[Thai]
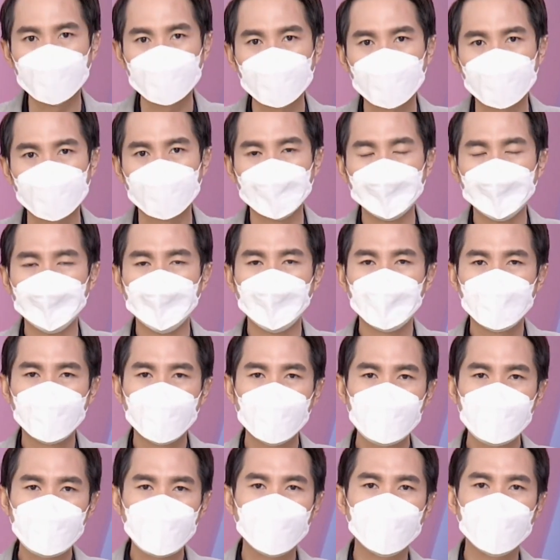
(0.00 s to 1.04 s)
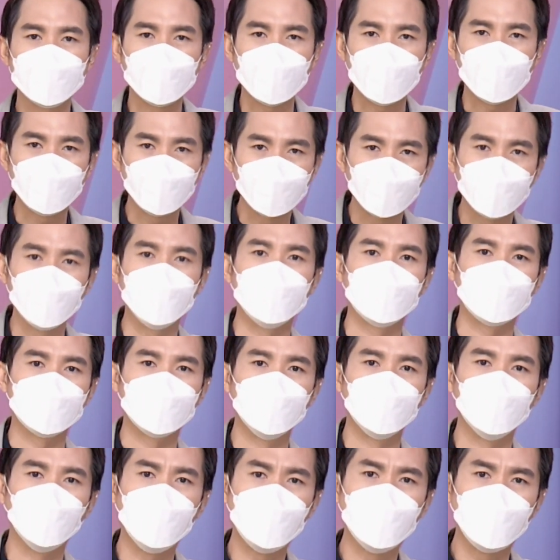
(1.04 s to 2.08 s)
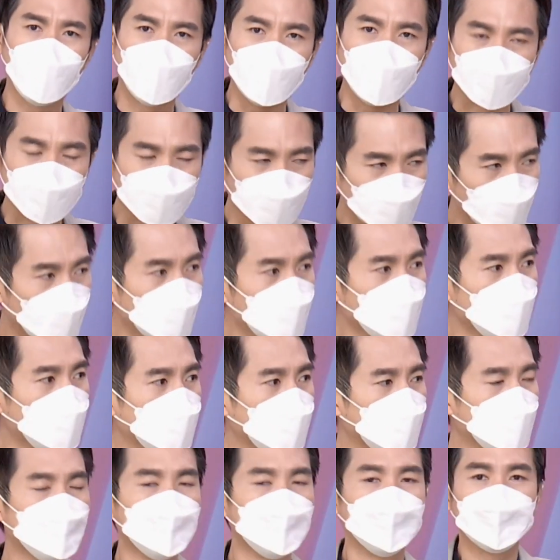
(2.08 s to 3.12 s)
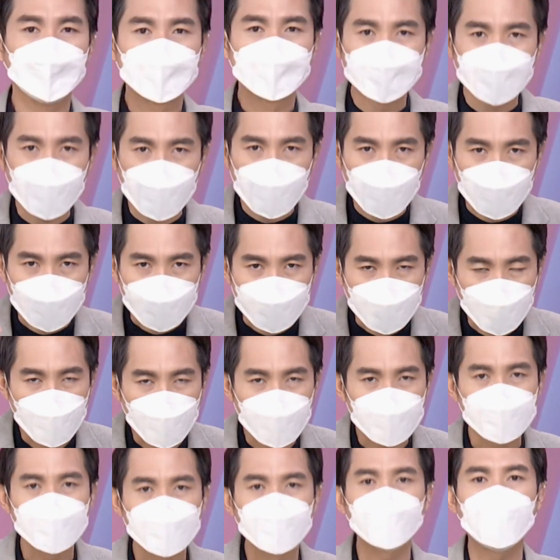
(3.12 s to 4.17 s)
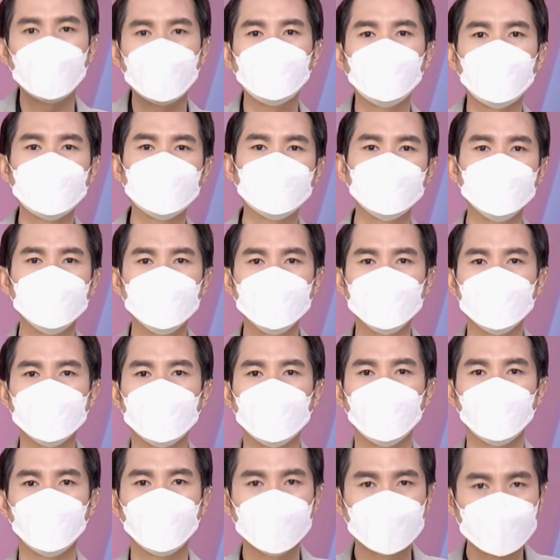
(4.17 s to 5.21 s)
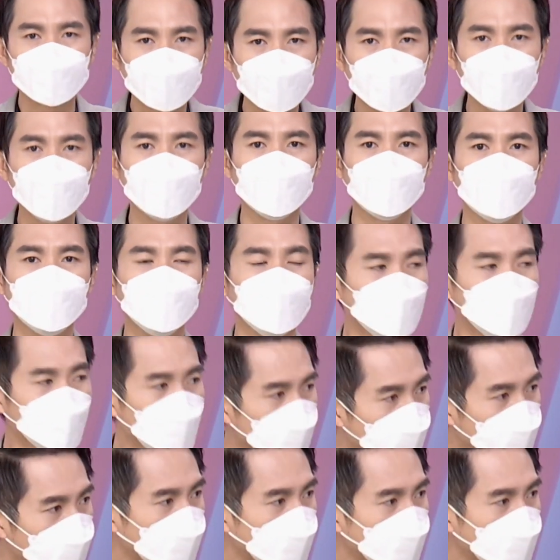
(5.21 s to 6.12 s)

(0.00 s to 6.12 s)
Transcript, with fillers: เหลืองเนี่ยมันเป็นเอฟเฟกหรือว่าผลกระทบเนี่ยจากการรับวัคซีนเนี่ยไฟเซอร์หรือ